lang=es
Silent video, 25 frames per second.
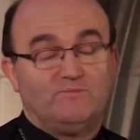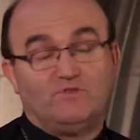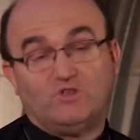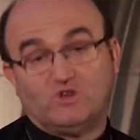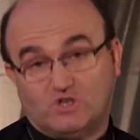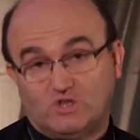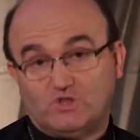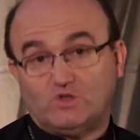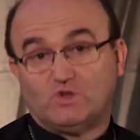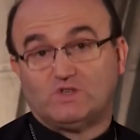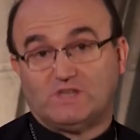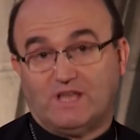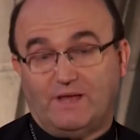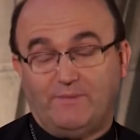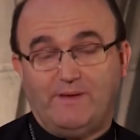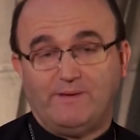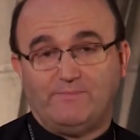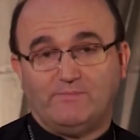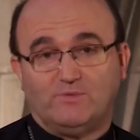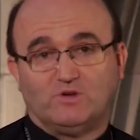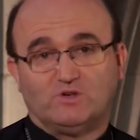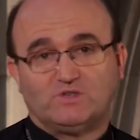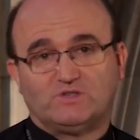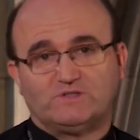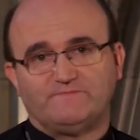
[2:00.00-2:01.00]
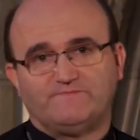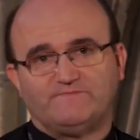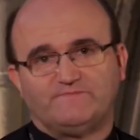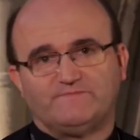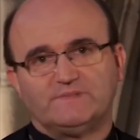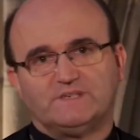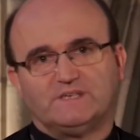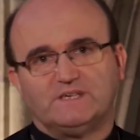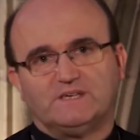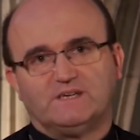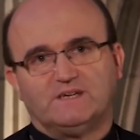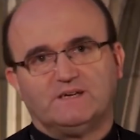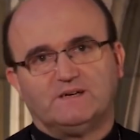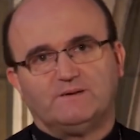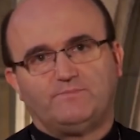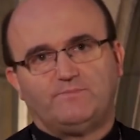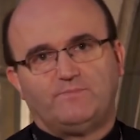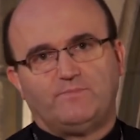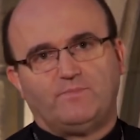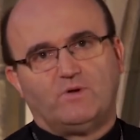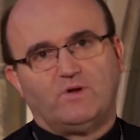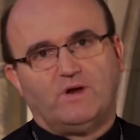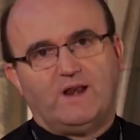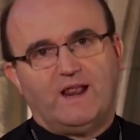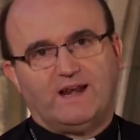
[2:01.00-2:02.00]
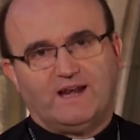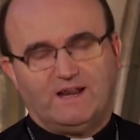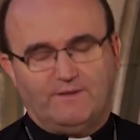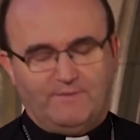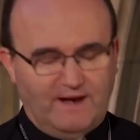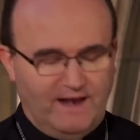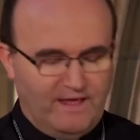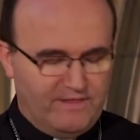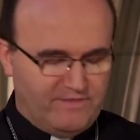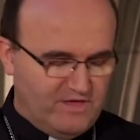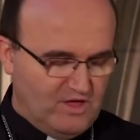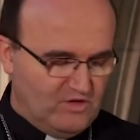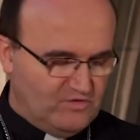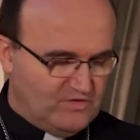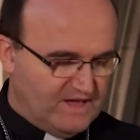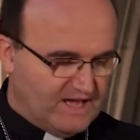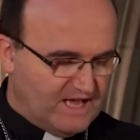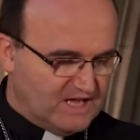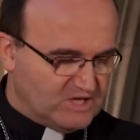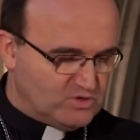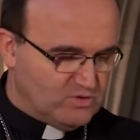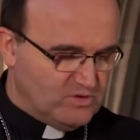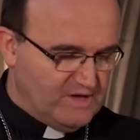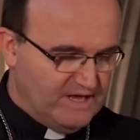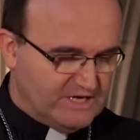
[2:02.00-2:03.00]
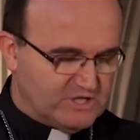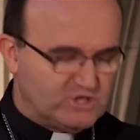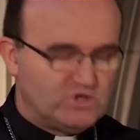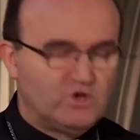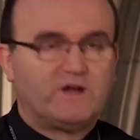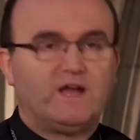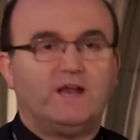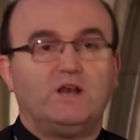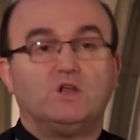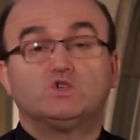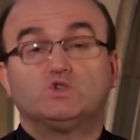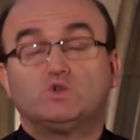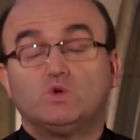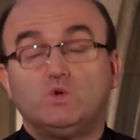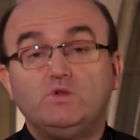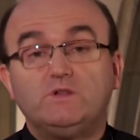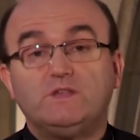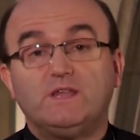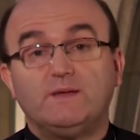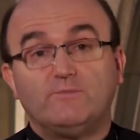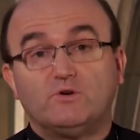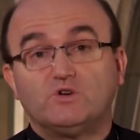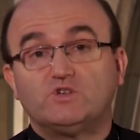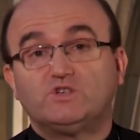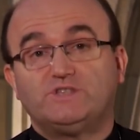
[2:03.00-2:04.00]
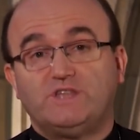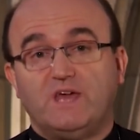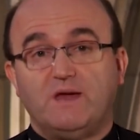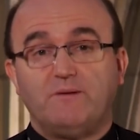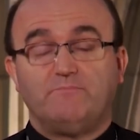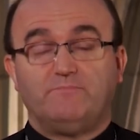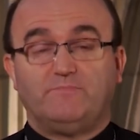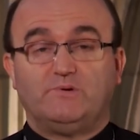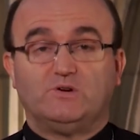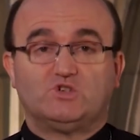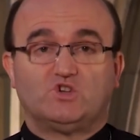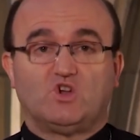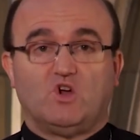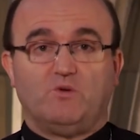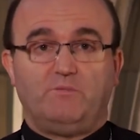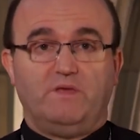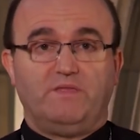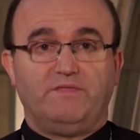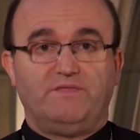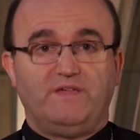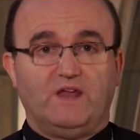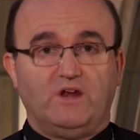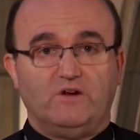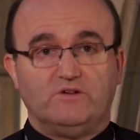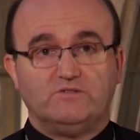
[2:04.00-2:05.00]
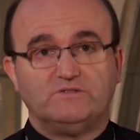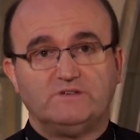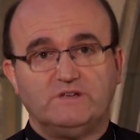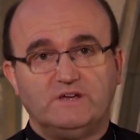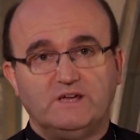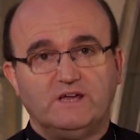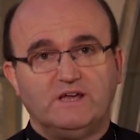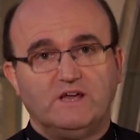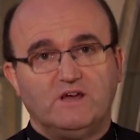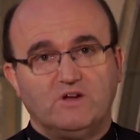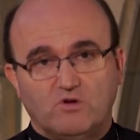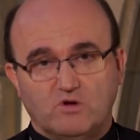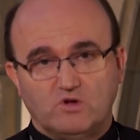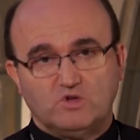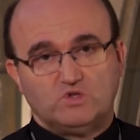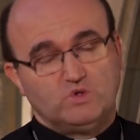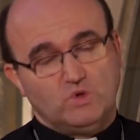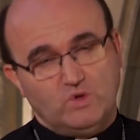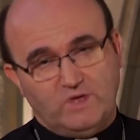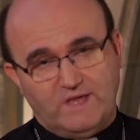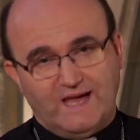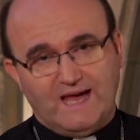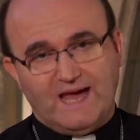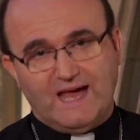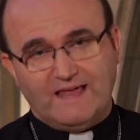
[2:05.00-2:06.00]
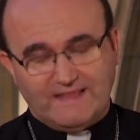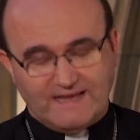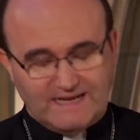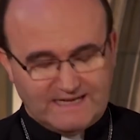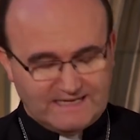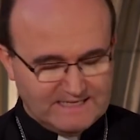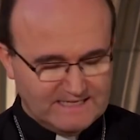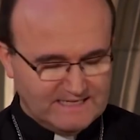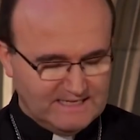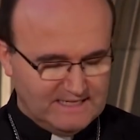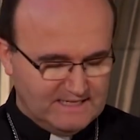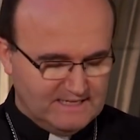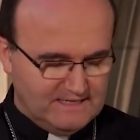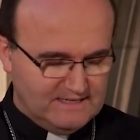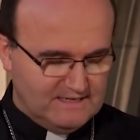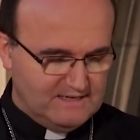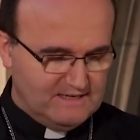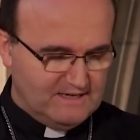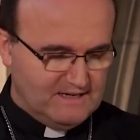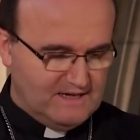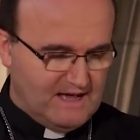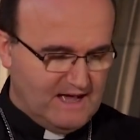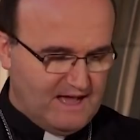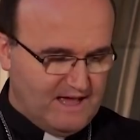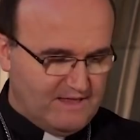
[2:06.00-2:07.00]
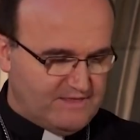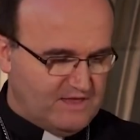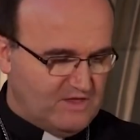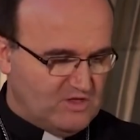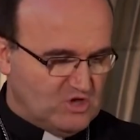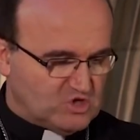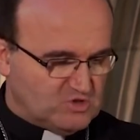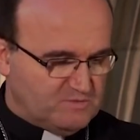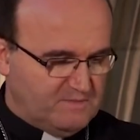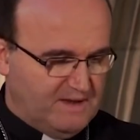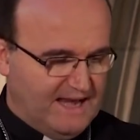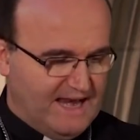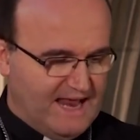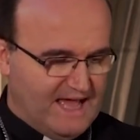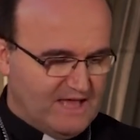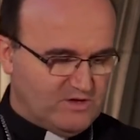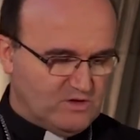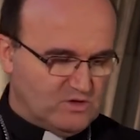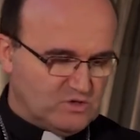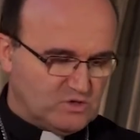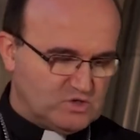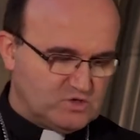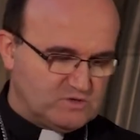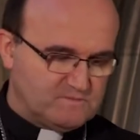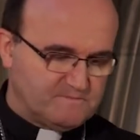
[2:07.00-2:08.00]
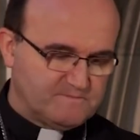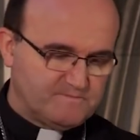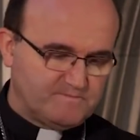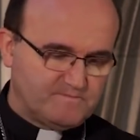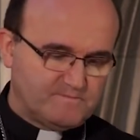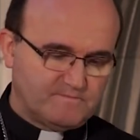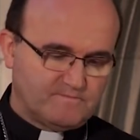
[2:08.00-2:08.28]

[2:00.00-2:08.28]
Nosotros sabemos, por la revelación de Jesucristo, que los últimos tiempos comenzaron con su llegada hace dos mil años.